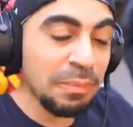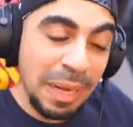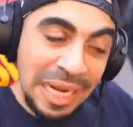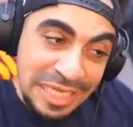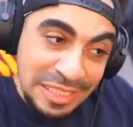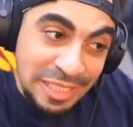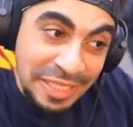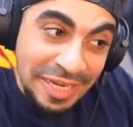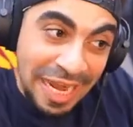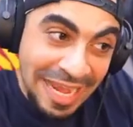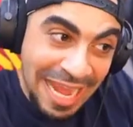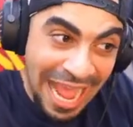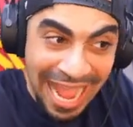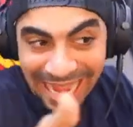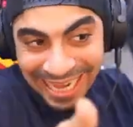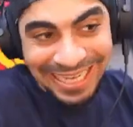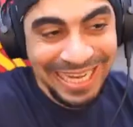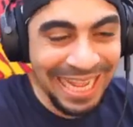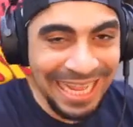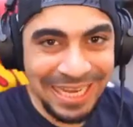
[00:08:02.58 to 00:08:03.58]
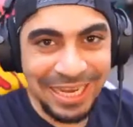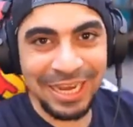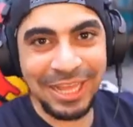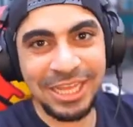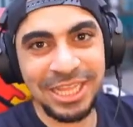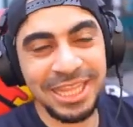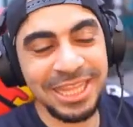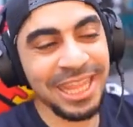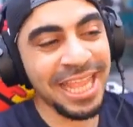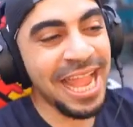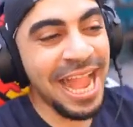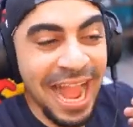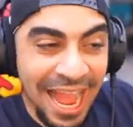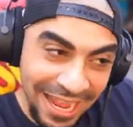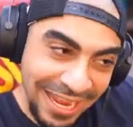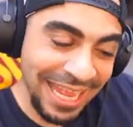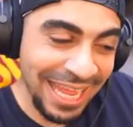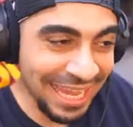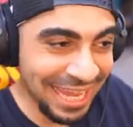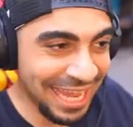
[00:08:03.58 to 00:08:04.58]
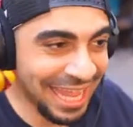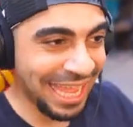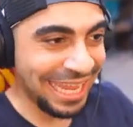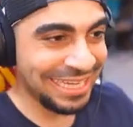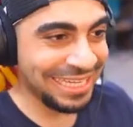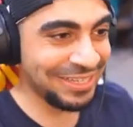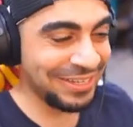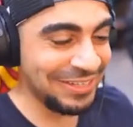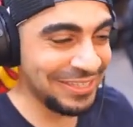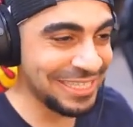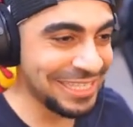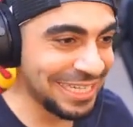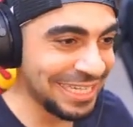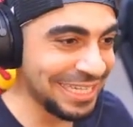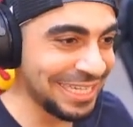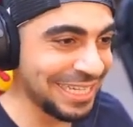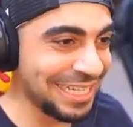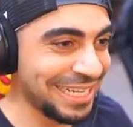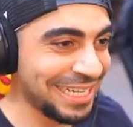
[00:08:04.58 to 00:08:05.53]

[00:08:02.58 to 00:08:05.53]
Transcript: ما يصير ننحني عن الخطه يلا نروح ما يصير